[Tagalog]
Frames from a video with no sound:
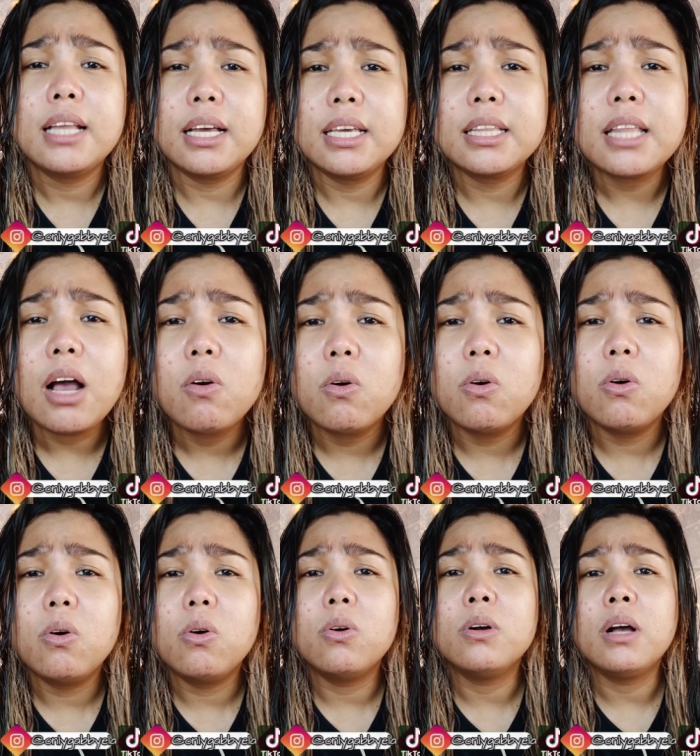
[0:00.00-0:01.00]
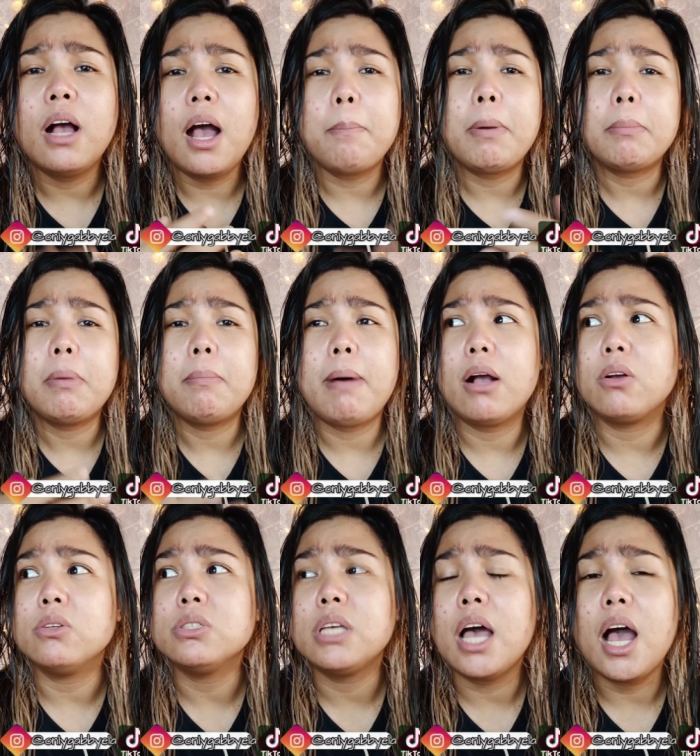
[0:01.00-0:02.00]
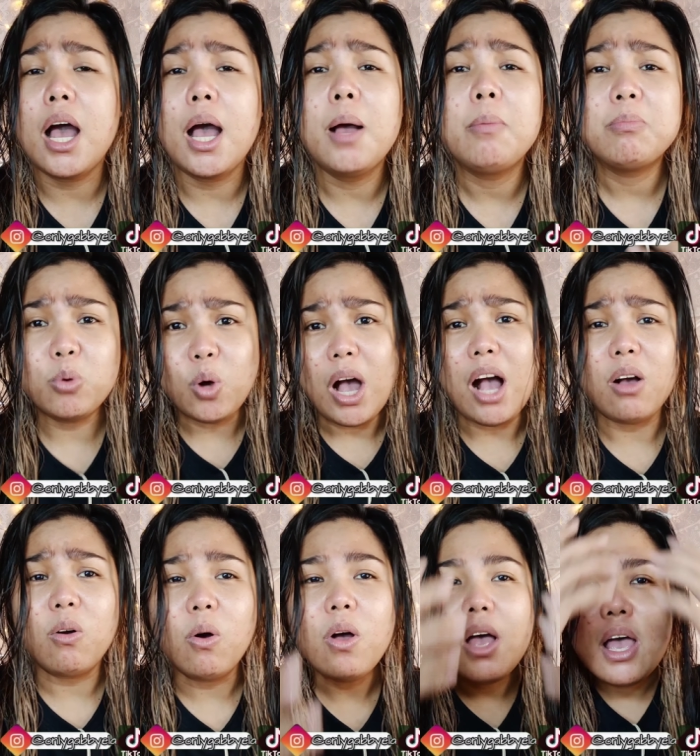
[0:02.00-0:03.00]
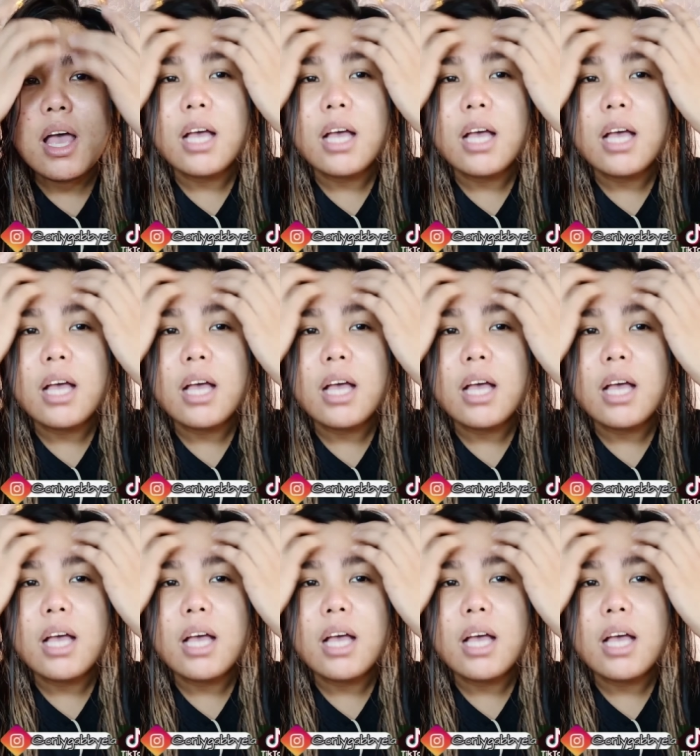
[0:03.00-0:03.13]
nakita kong uh, pagbabago sa mukha ko.